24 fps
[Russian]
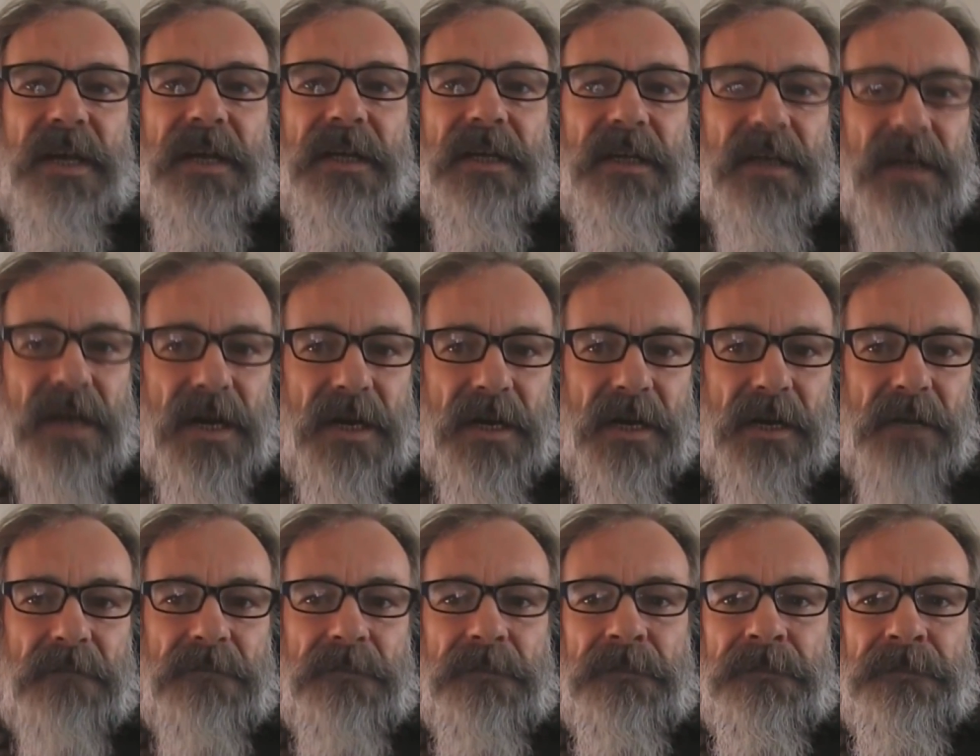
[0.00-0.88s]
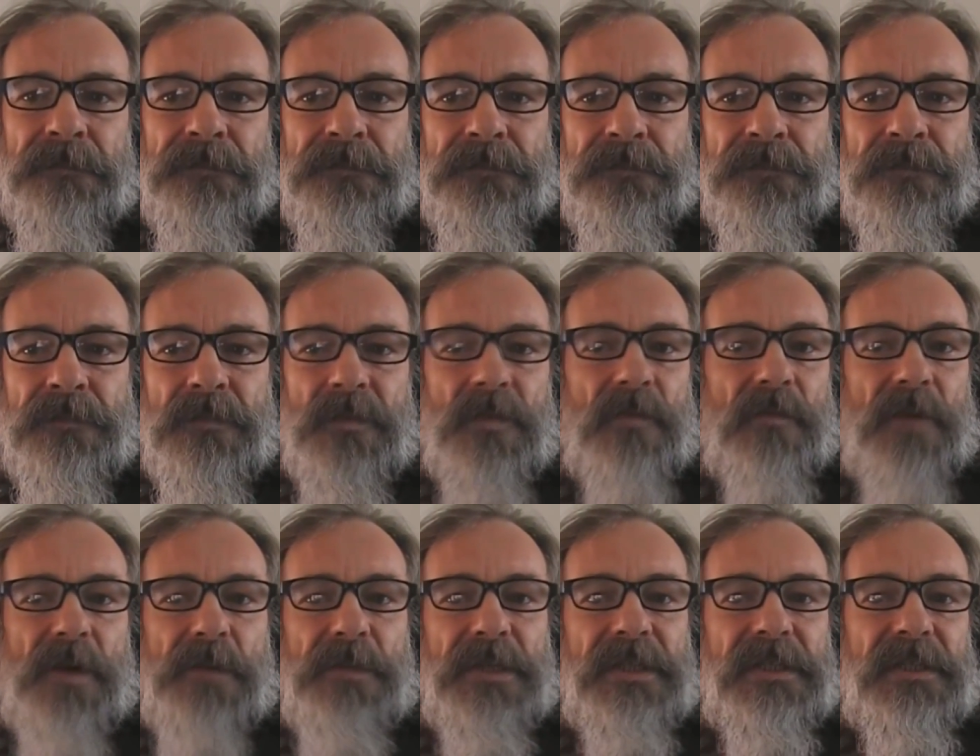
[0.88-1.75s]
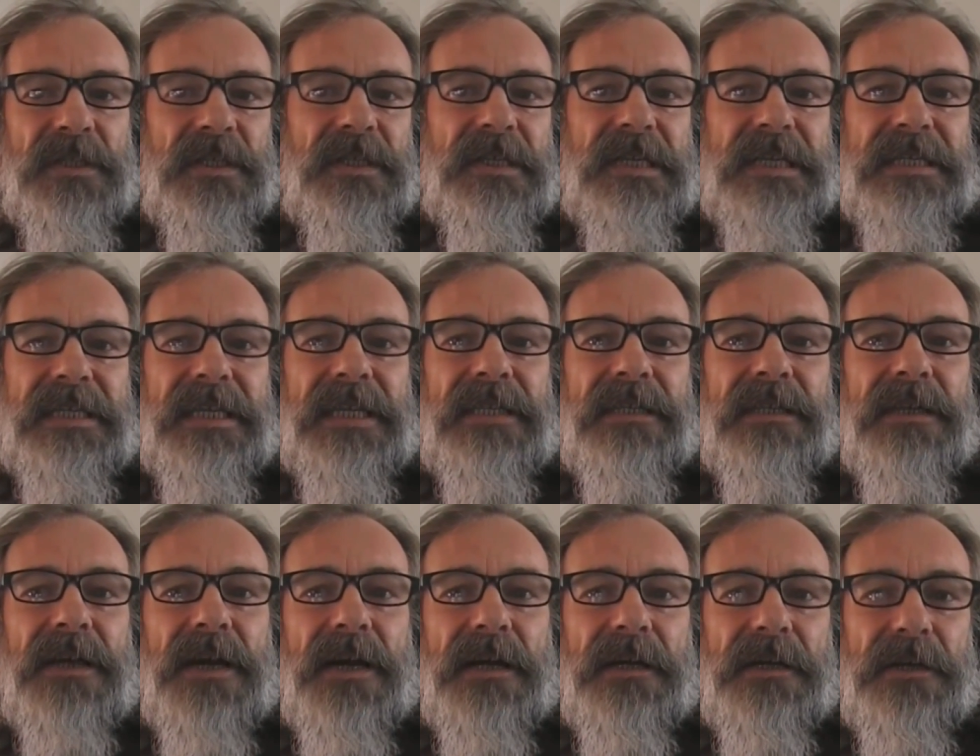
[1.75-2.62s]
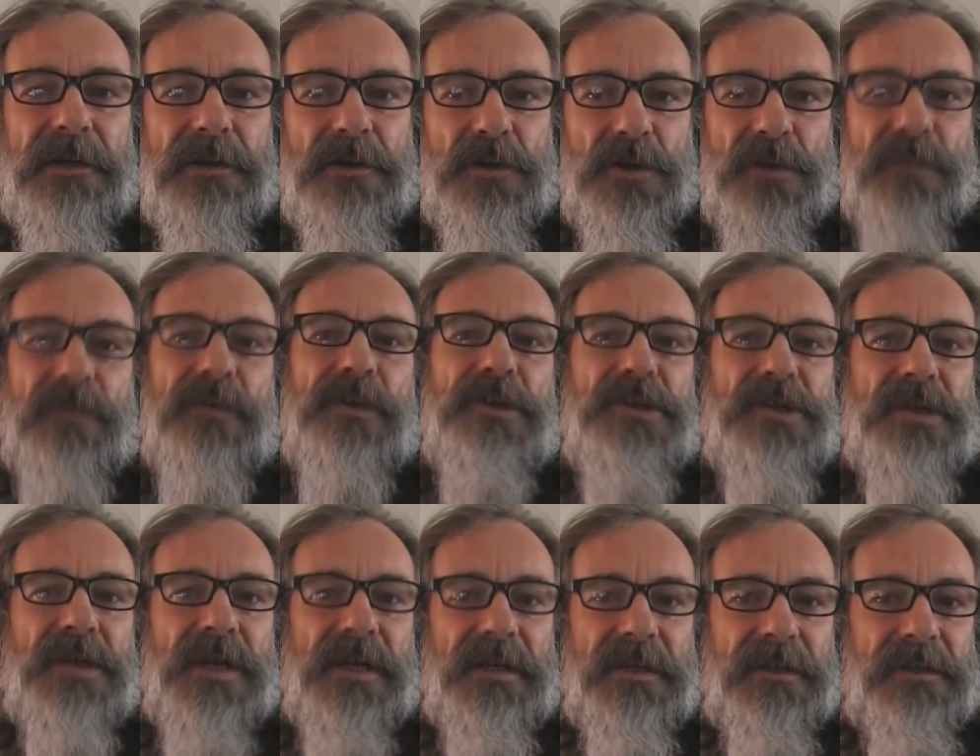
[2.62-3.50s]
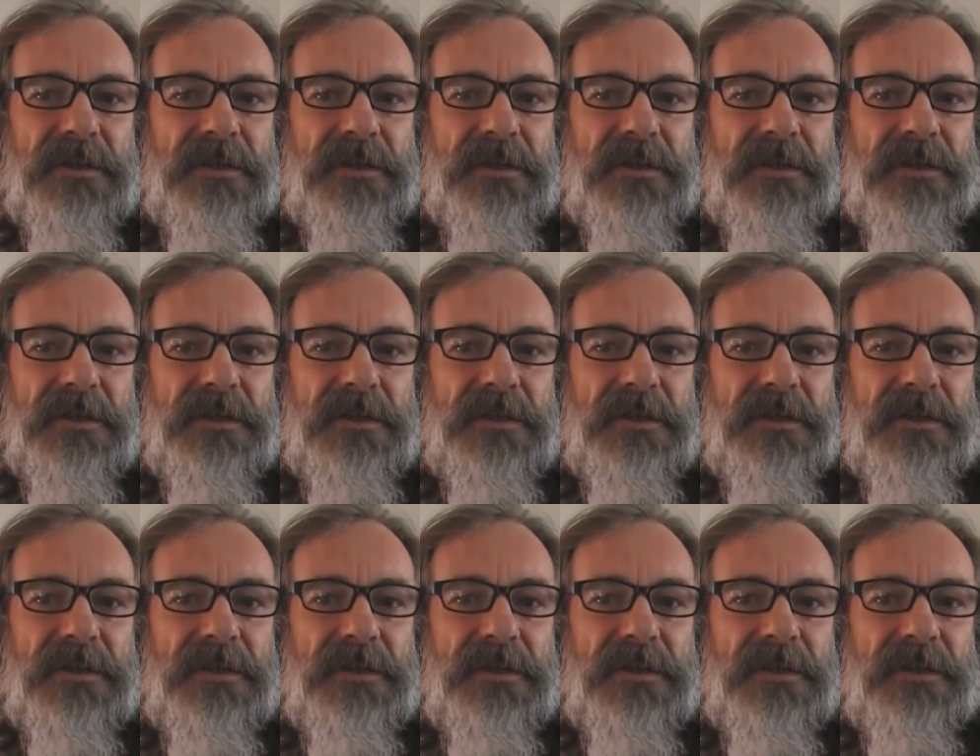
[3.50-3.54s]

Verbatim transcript: Сейчас опять идут сплетни, что вы заболели, потому что вы шесть дней